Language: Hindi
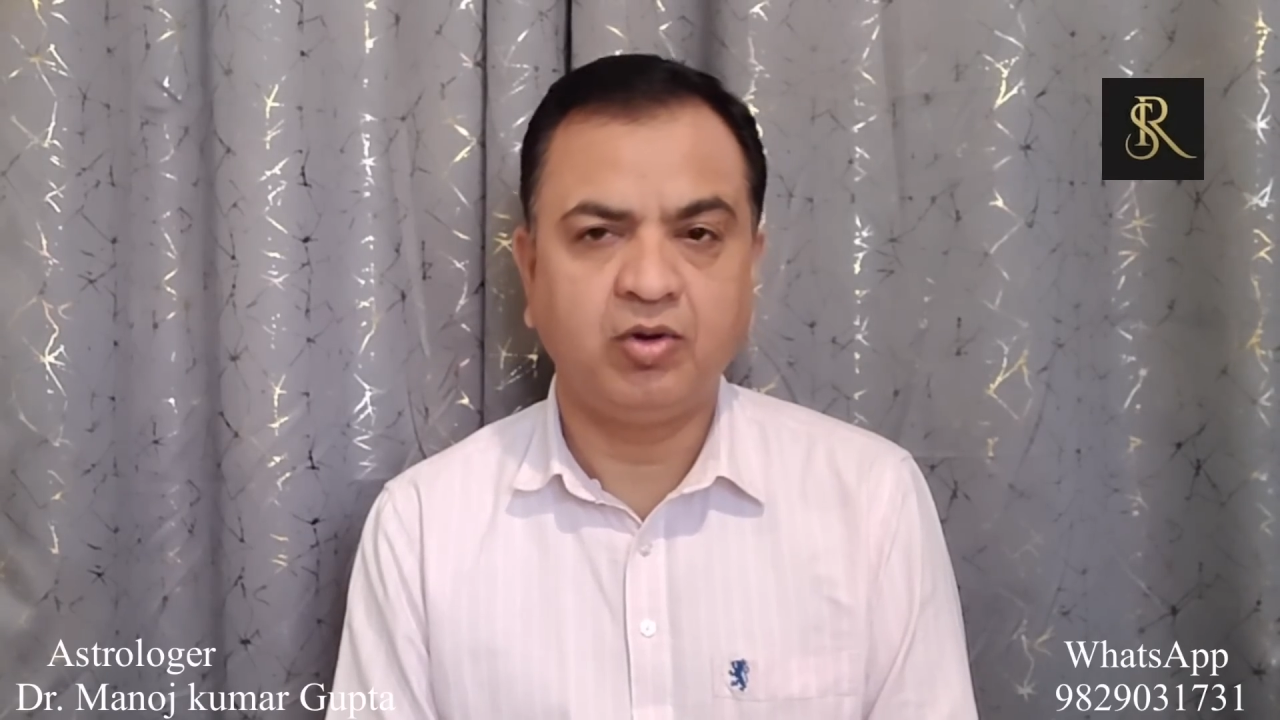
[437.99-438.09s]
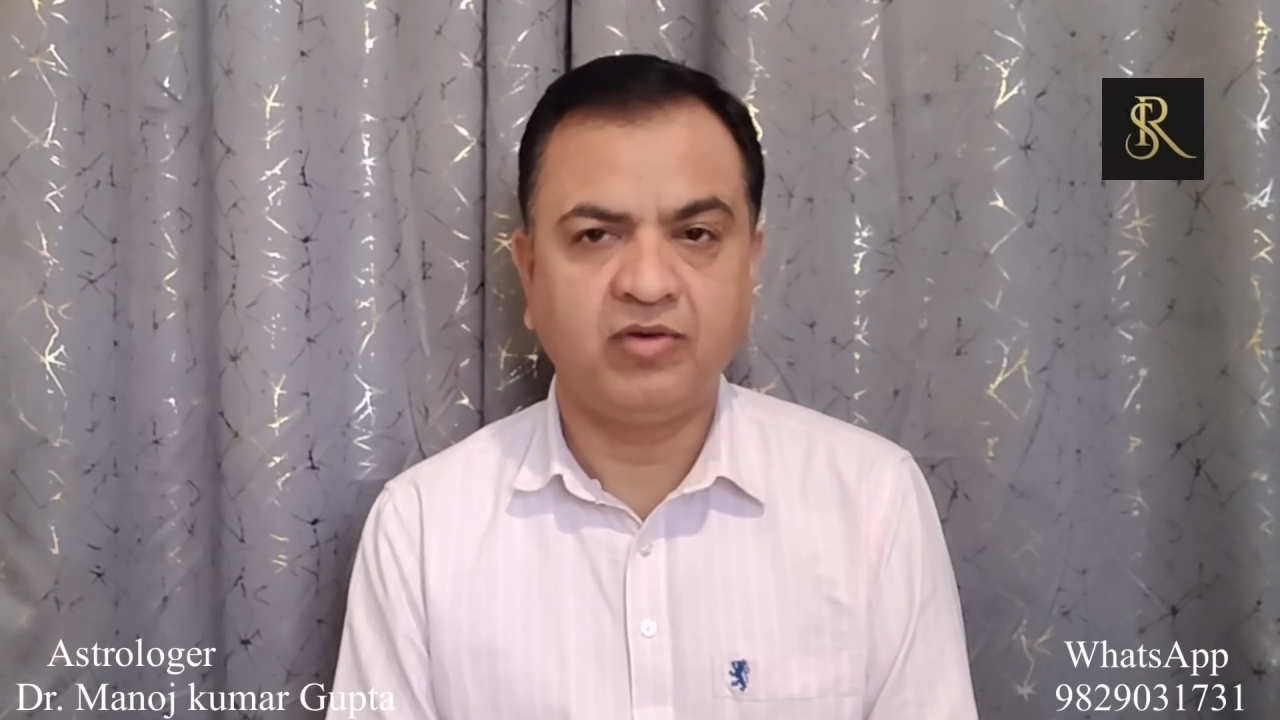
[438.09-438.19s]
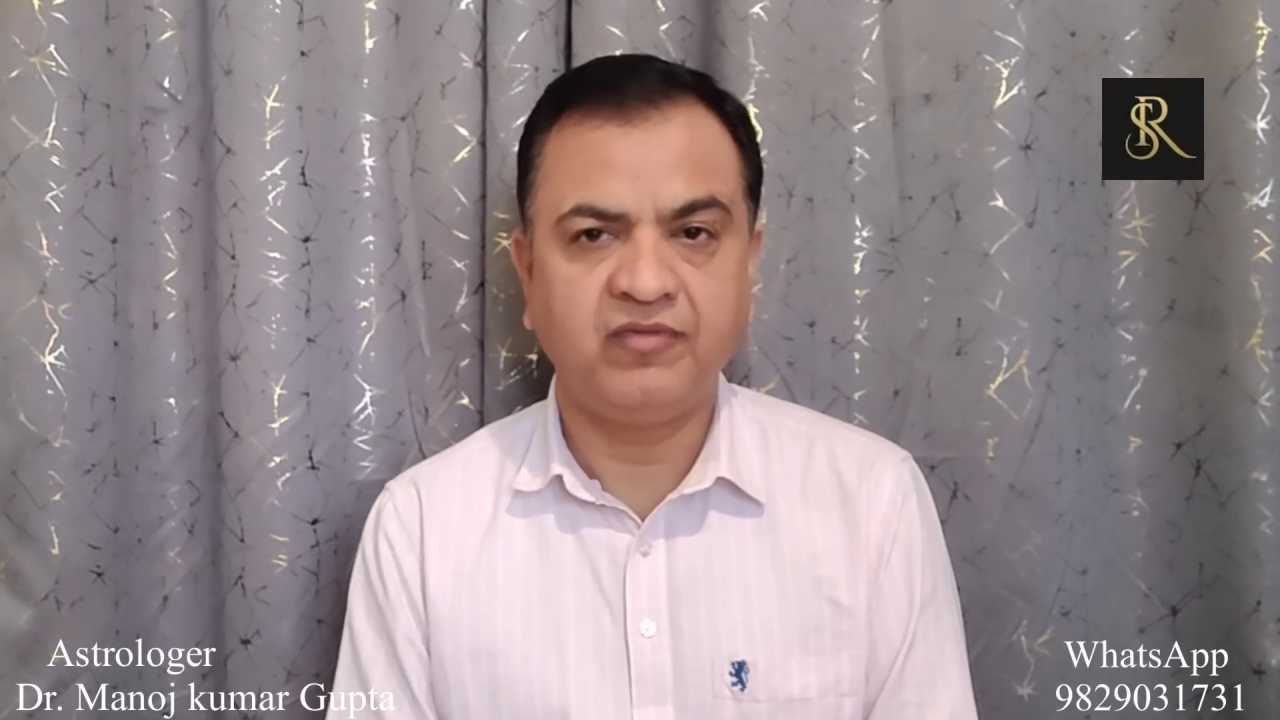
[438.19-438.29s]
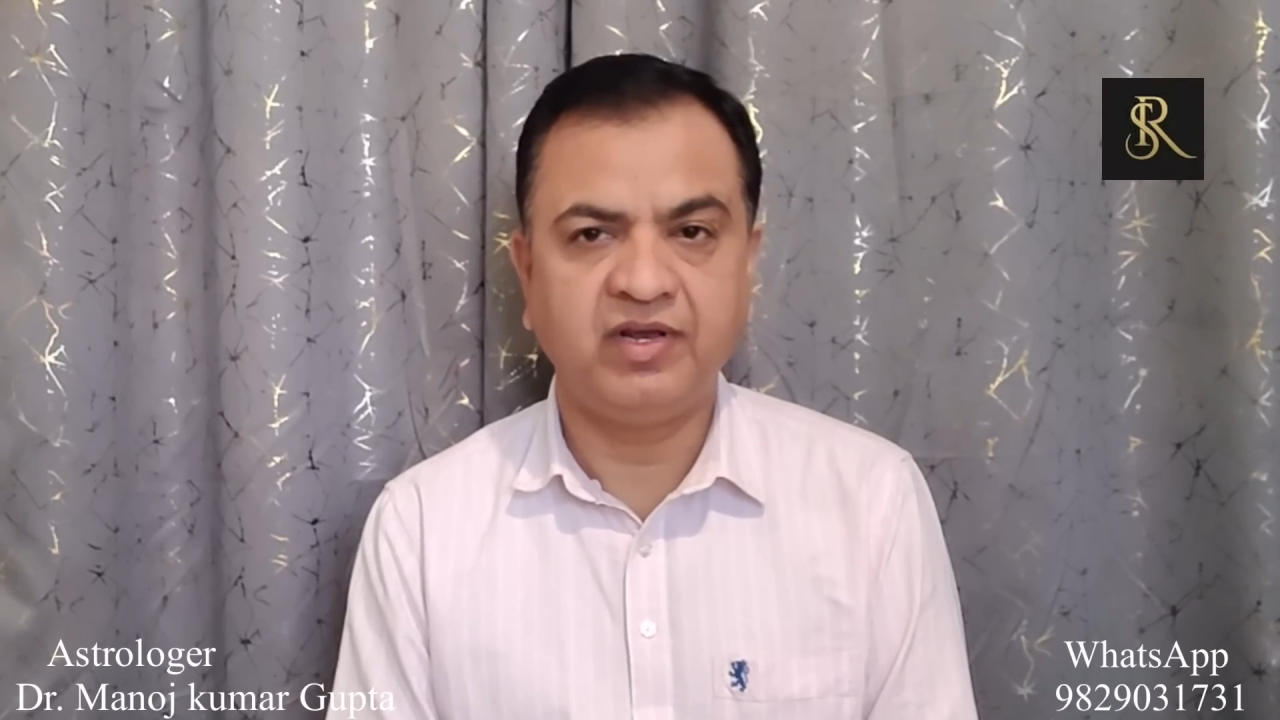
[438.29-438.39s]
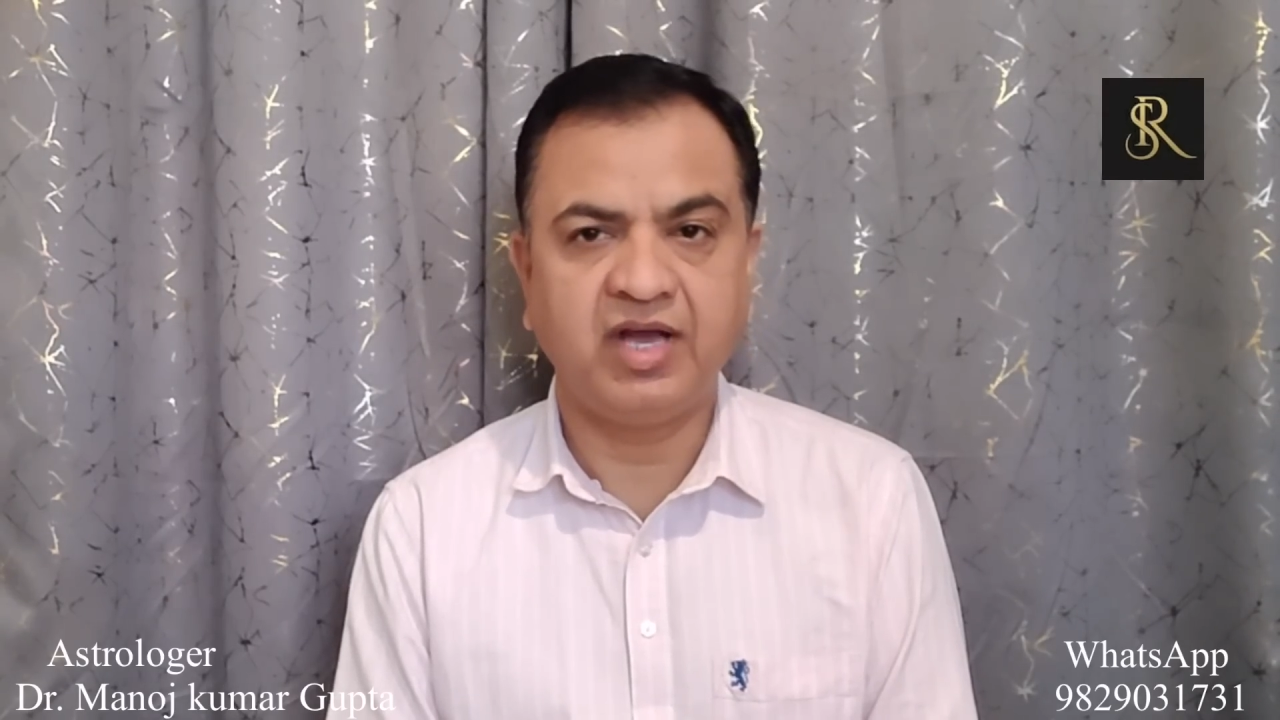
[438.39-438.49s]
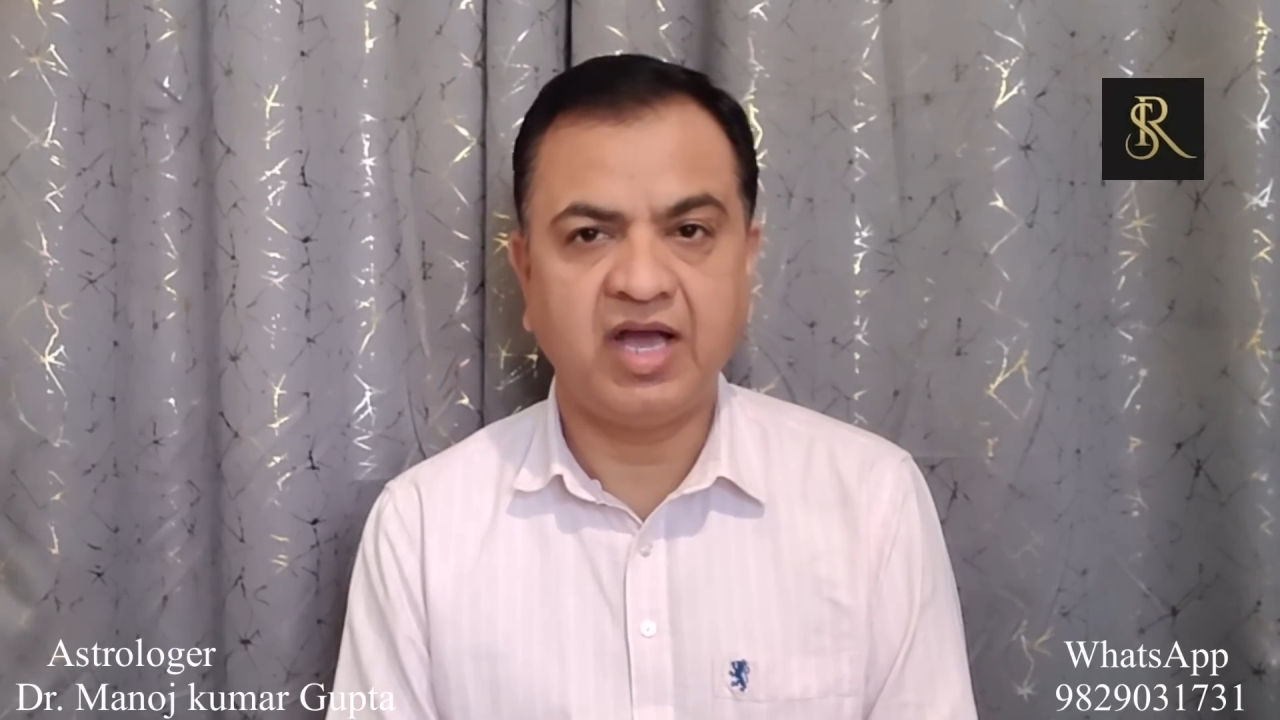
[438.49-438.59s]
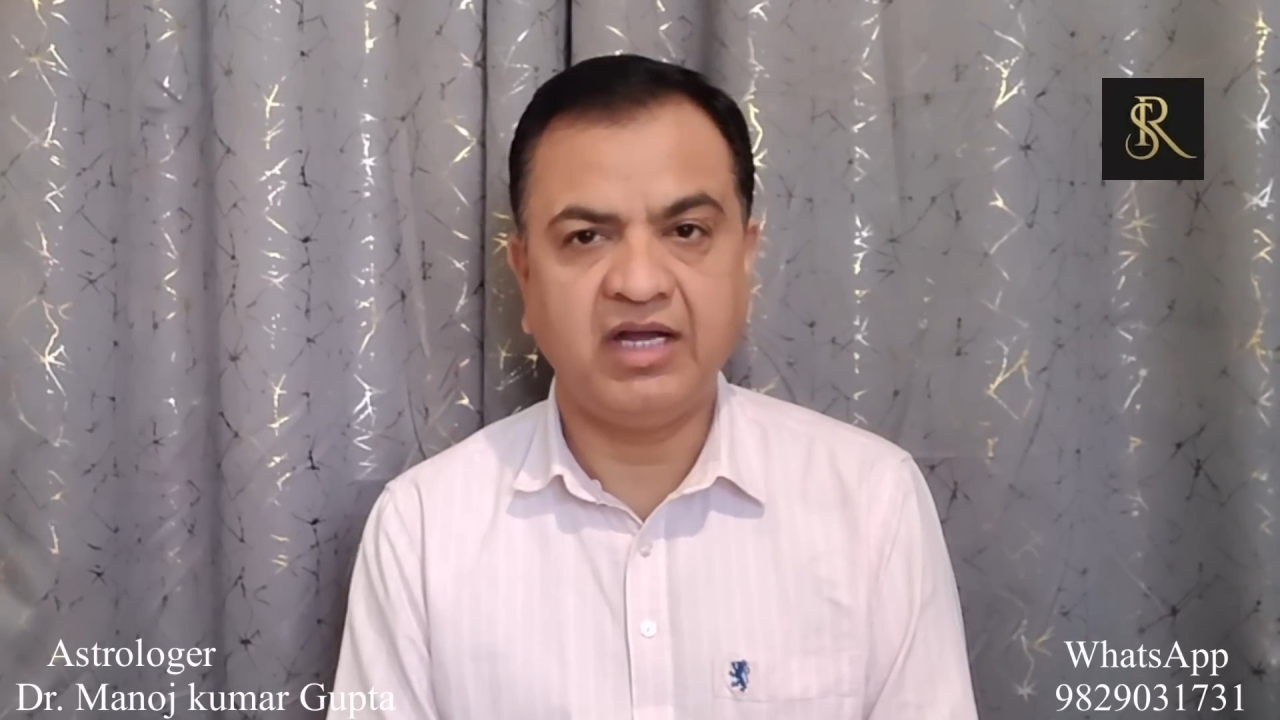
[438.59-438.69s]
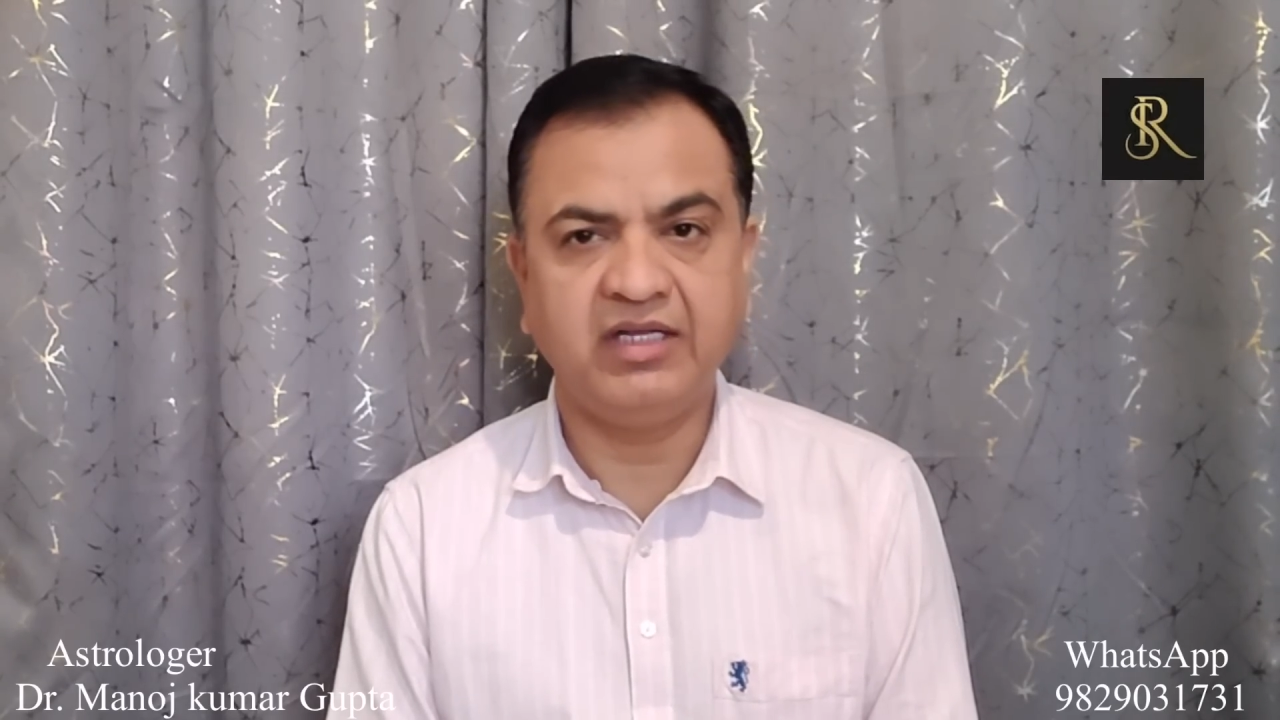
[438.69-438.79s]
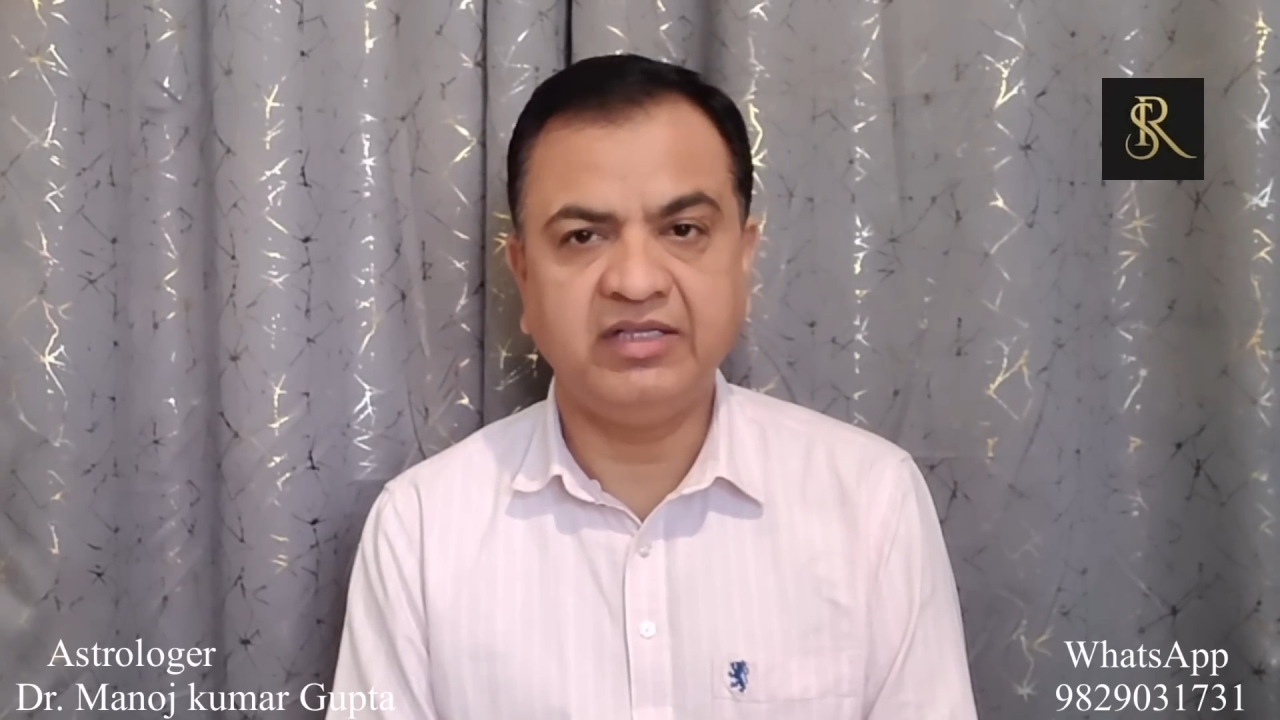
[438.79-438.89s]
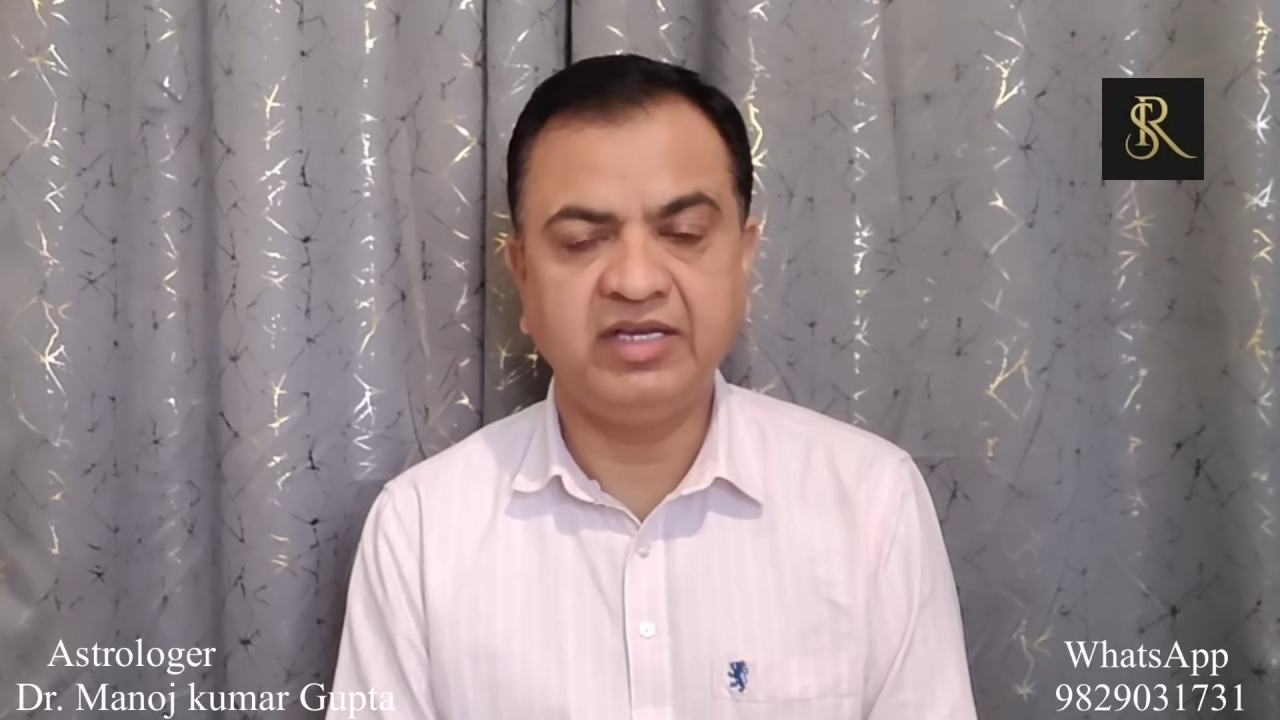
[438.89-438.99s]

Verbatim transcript: और फिर आगे